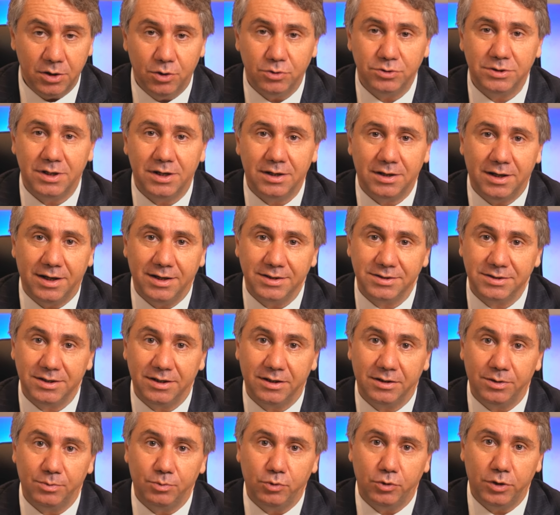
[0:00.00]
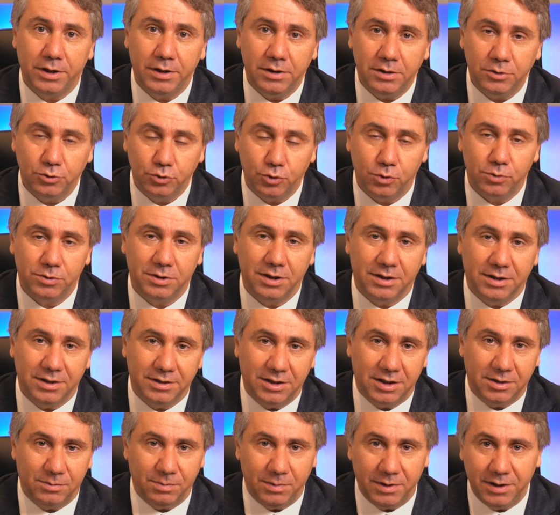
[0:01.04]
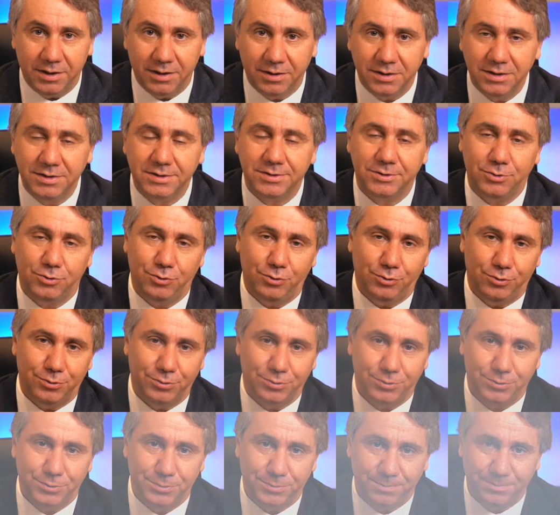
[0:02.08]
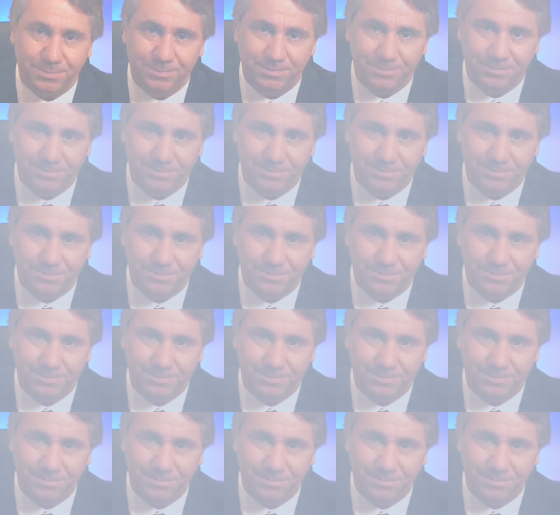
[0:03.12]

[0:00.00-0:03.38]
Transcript: Özellikle hastaların buna çok dikkat etmelerini istiyoruz.